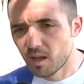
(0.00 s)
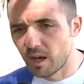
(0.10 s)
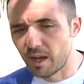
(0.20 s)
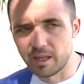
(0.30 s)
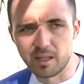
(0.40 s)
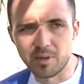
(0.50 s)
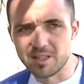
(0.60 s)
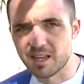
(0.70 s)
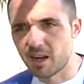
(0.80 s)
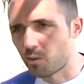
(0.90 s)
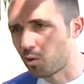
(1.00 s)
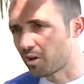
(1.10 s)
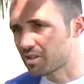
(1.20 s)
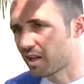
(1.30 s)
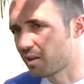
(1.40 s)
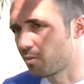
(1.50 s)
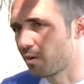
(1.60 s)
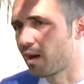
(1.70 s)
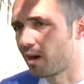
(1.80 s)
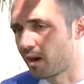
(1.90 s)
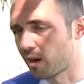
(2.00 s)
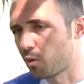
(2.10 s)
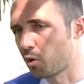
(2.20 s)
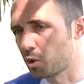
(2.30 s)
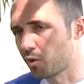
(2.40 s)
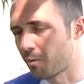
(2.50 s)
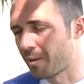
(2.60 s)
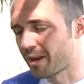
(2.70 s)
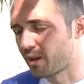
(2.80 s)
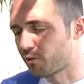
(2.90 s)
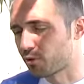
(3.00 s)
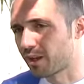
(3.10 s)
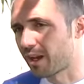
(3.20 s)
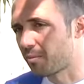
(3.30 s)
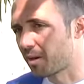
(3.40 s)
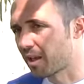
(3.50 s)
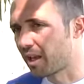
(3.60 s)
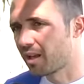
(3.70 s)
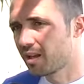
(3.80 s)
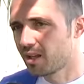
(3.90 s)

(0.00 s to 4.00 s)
eh, di pensare a quello che è stato ma a quello che dovremmo andare ad affrontare perché